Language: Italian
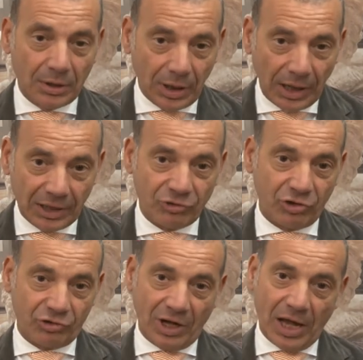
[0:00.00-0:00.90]
è
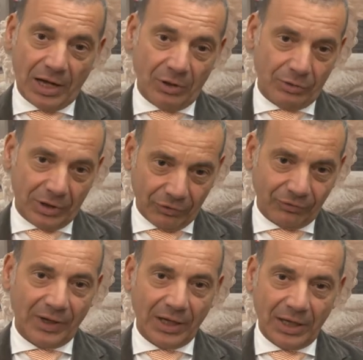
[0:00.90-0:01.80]
necessario
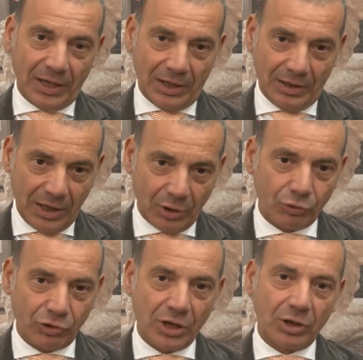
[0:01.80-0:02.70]
trasferire nei
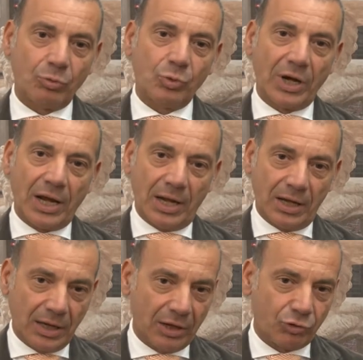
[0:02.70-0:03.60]
consigli
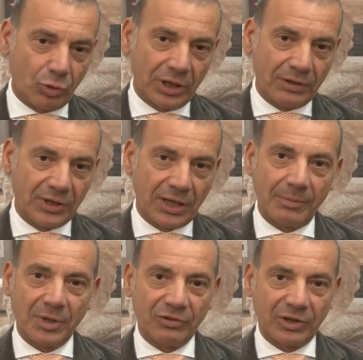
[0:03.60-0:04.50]
comunali e sull'attività
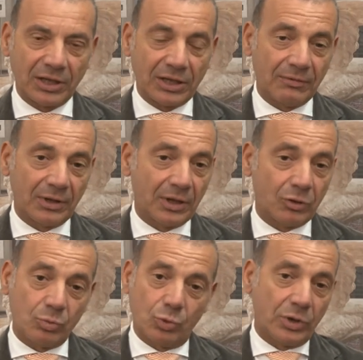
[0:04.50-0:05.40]
amministrativa dei
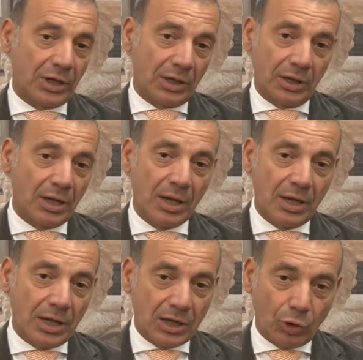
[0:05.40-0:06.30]
comuni i,
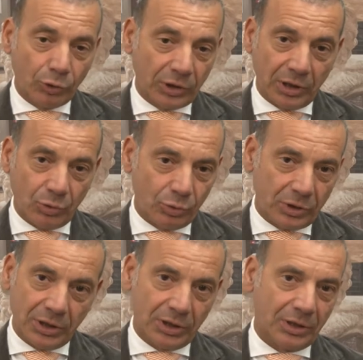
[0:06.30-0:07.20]
i,
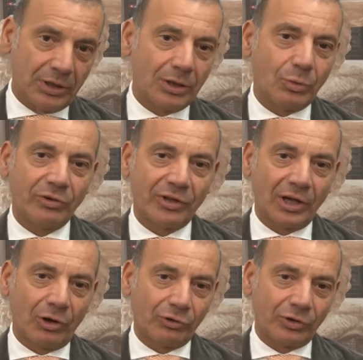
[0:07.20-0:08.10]
contenuti di questa
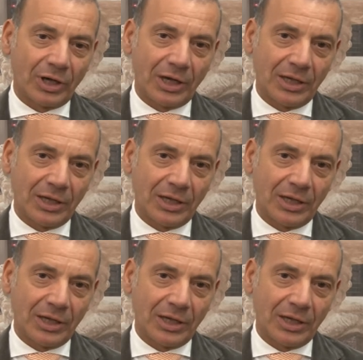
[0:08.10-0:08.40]
nostra